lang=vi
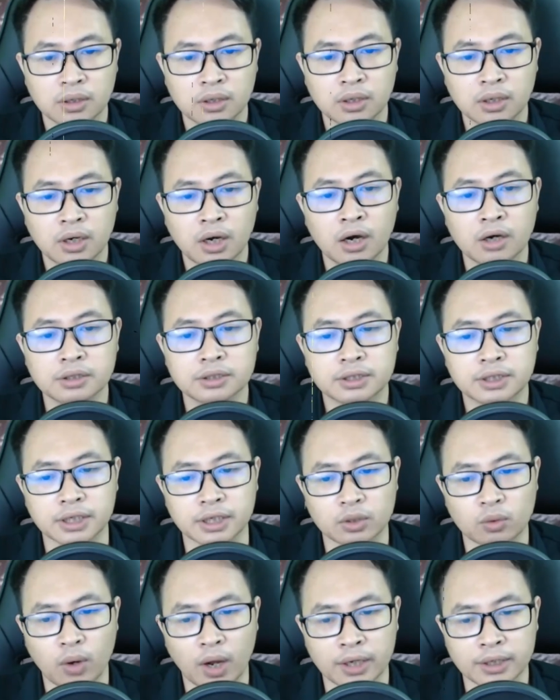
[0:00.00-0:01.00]
Hơi
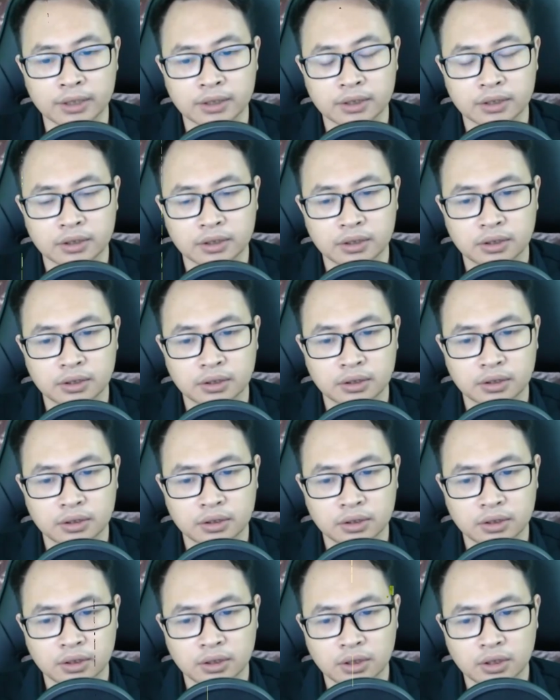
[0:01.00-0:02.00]
kỳ quái
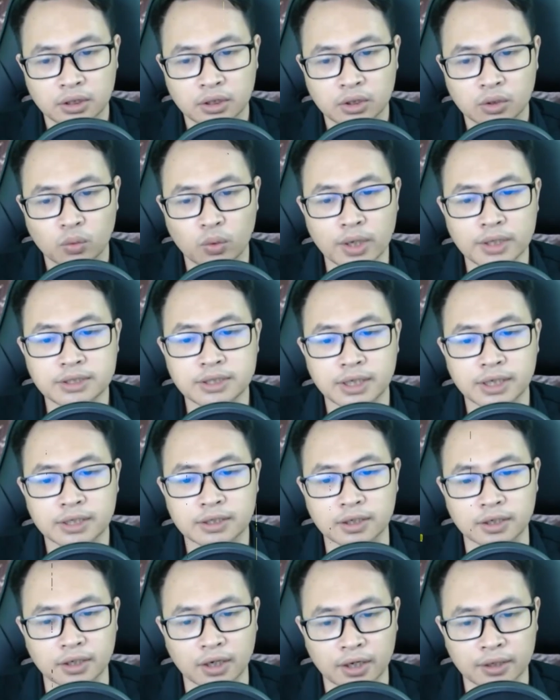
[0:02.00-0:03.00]
Quế gì
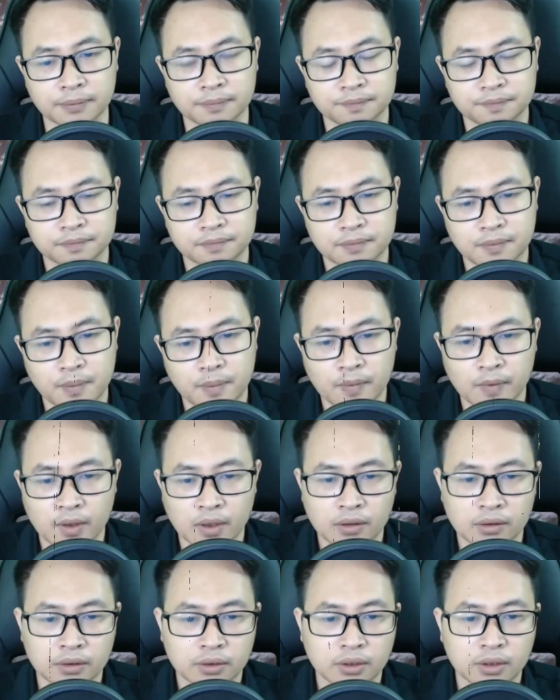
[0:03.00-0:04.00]
cười nói
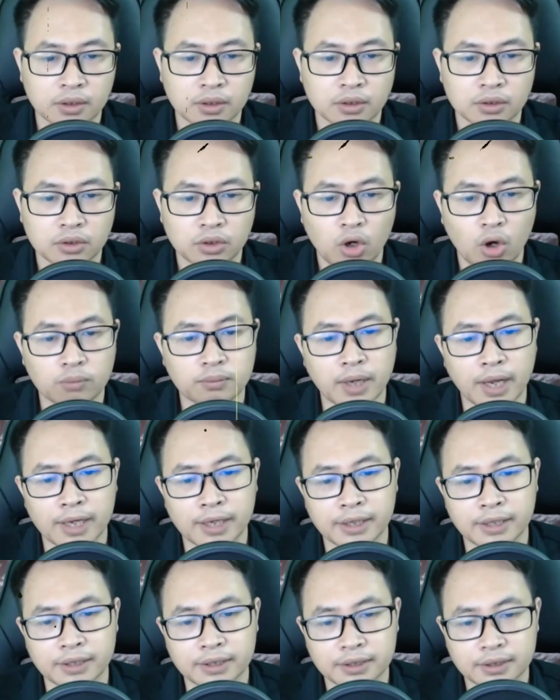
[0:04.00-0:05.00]
Hôm
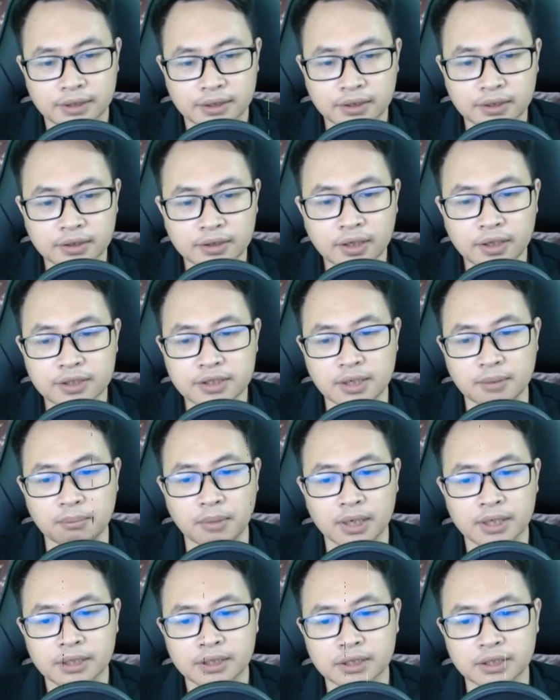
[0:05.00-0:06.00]
nay ngươi chỉ
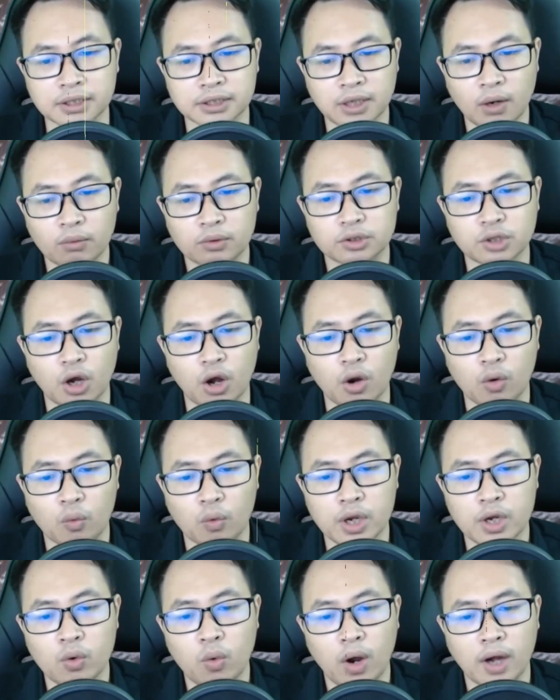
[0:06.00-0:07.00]
mới ở góc nhỏ
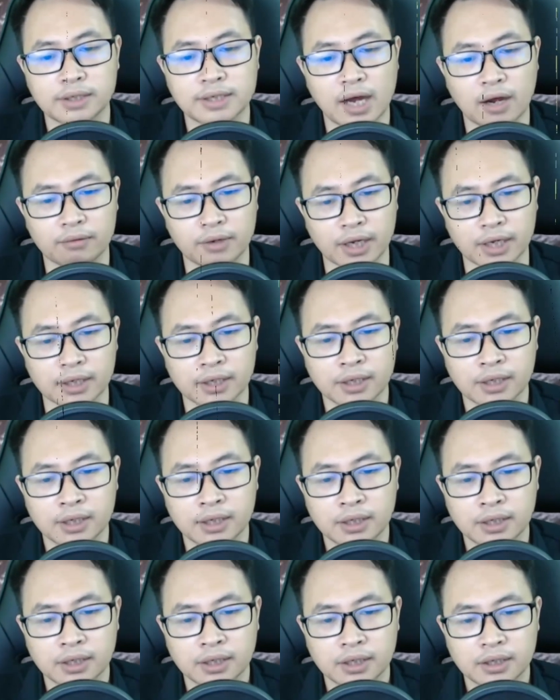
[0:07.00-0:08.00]
Quế Hoa Đảo này
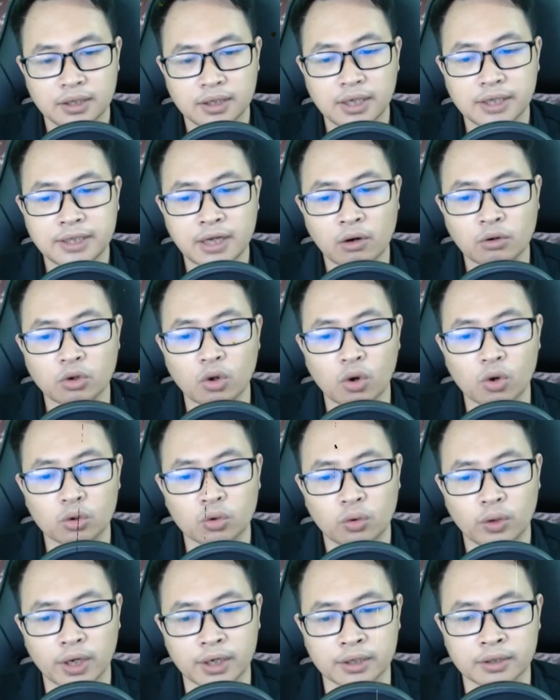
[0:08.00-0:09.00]
Đi theo độ
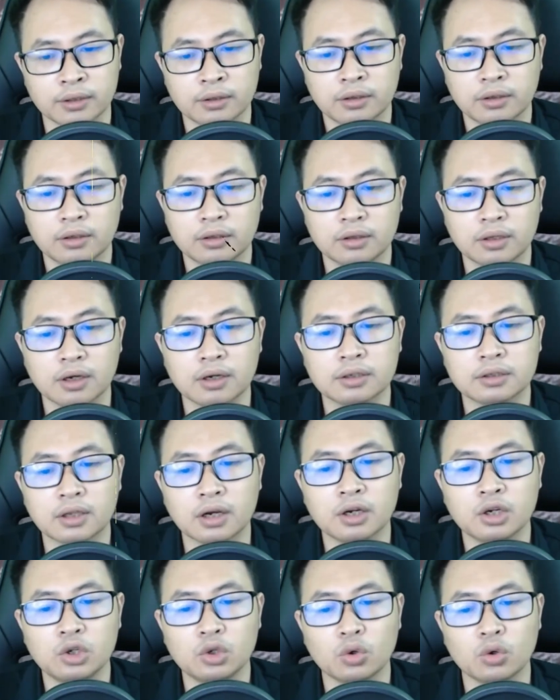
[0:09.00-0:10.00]
thuyền Tới
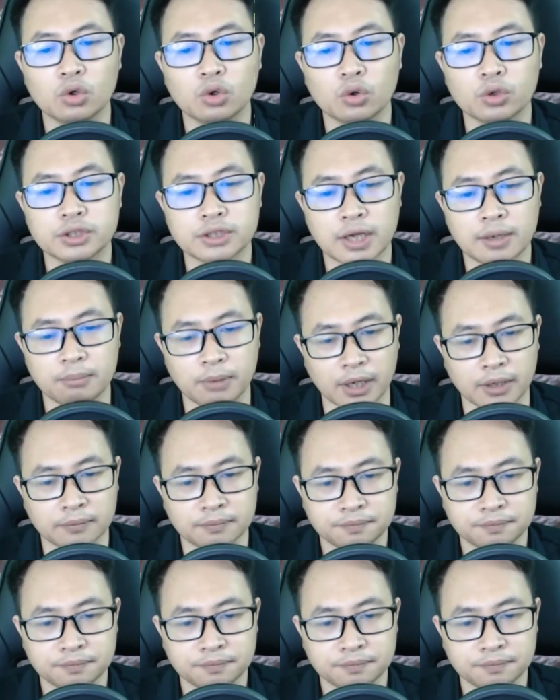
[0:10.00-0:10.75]
tới lui lui trên biển